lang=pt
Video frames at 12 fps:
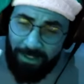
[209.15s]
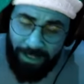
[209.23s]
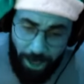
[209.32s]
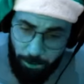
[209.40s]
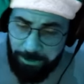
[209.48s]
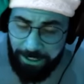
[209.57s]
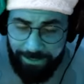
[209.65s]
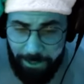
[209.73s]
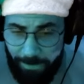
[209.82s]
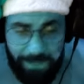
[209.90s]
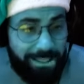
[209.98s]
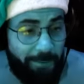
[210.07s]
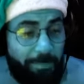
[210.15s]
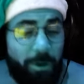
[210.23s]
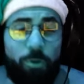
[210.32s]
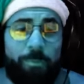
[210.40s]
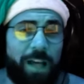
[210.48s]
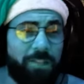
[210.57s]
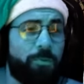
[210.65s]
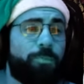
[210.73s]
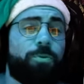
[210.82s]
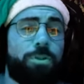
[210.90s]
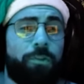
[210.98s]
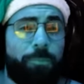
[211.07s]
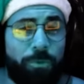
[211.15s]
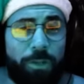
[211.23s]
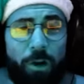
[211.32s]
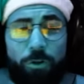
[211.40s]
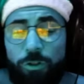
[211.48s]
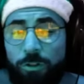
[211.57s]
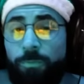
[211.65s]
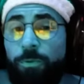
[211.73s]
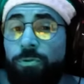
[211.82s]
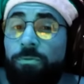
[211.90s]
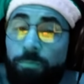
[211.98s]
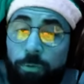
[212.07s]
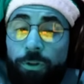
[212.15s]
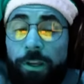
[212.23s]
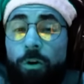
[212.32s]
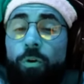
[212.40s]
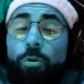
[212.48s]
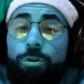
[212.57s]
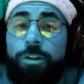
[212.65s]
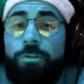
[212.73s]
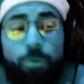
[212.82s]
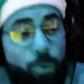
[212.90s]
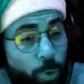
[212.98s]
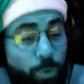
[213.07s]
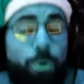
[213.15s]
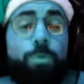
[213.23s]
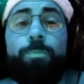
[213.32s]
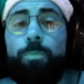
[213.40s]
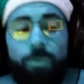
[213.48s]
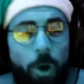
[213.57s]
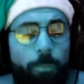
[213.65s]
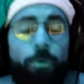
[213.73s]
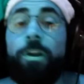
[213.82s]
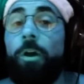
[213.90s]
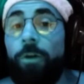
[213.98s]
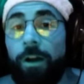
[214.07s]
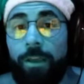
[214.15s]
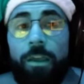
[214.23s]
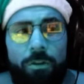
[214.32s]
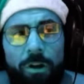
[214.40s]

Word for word: Eu tentei passar pano o máximo possível pro Dragon Jogo porque eu gostei do jogo, não, não porque eu ganhei.